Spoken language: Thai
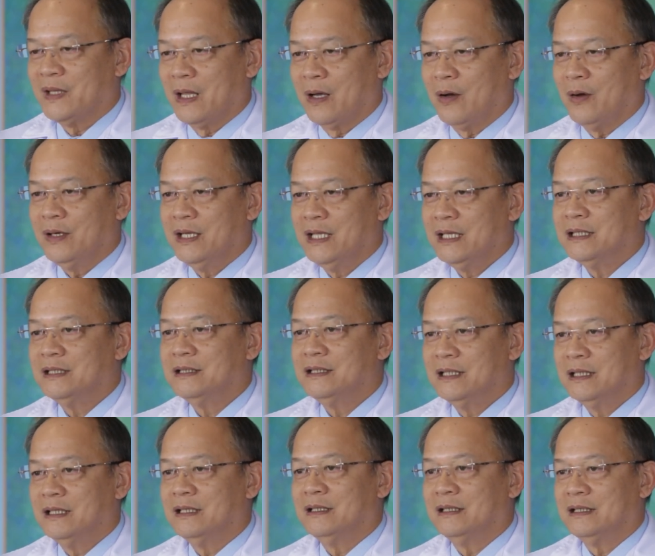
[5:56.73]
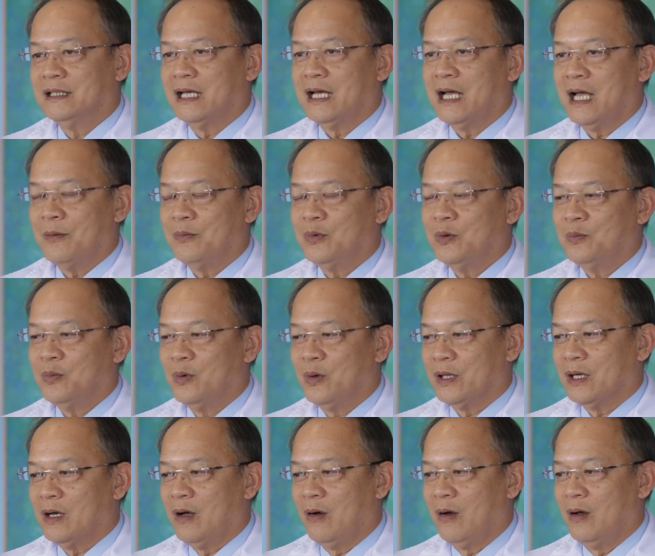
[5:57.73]
แต่ก็ดีขึ้นเยอะนะครับผู้ป่
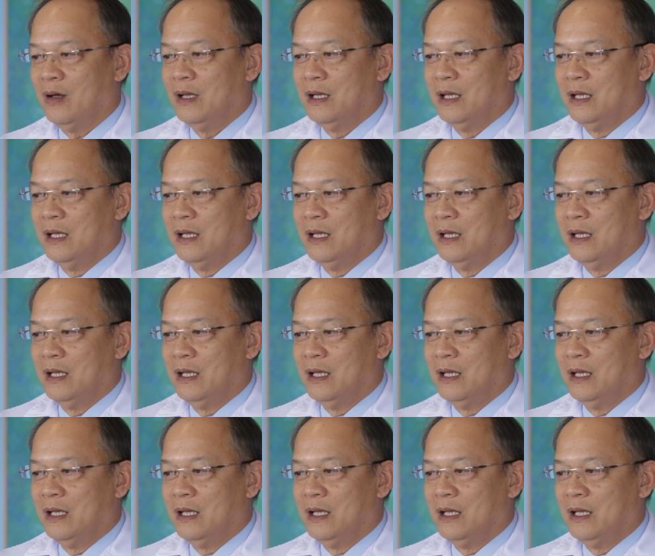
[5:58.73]
วยก็